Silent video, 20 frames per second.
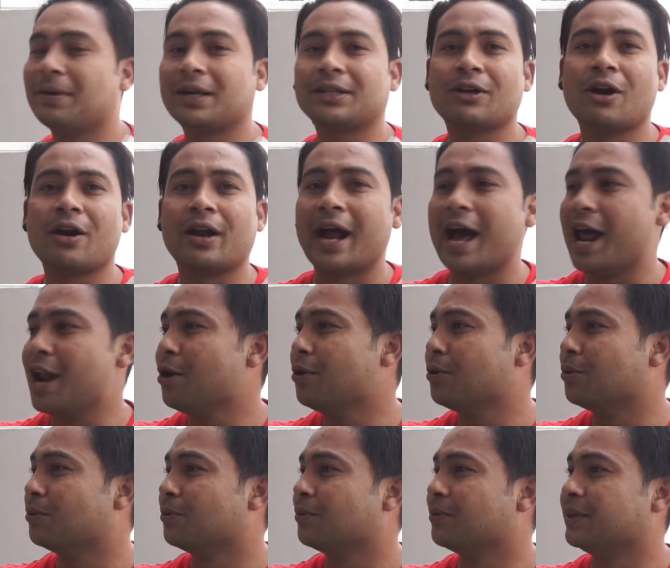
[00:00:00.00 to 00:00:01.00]
बात और हेलो
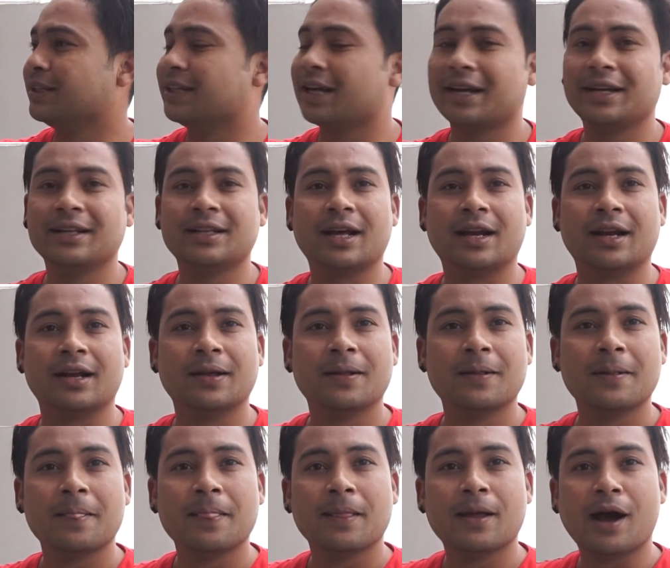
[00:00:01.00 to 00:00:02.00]
इधर इधर
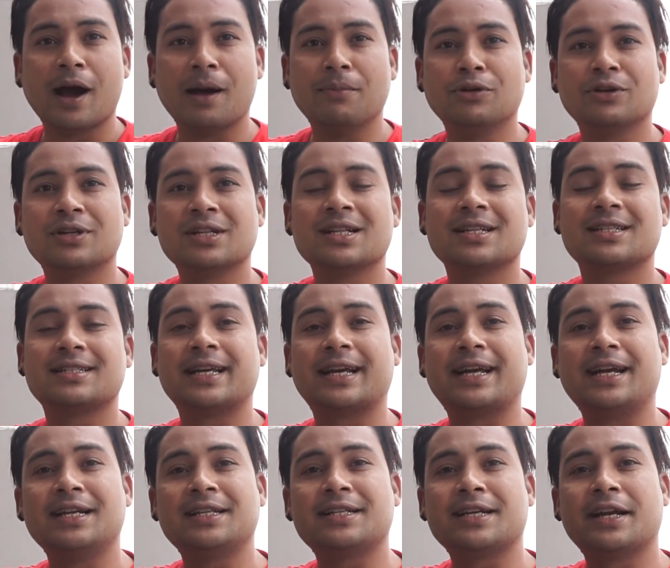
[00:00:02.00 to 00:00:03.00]
हम लोगों ने
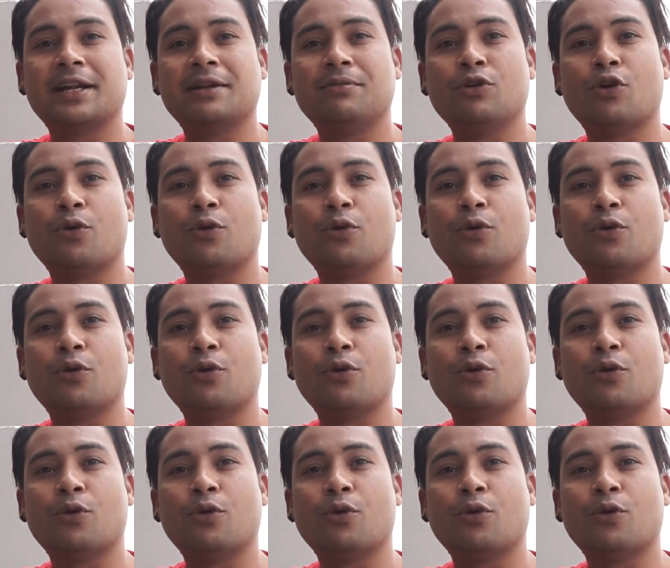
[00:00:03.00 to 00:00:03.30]
सेकेंड चैनल भी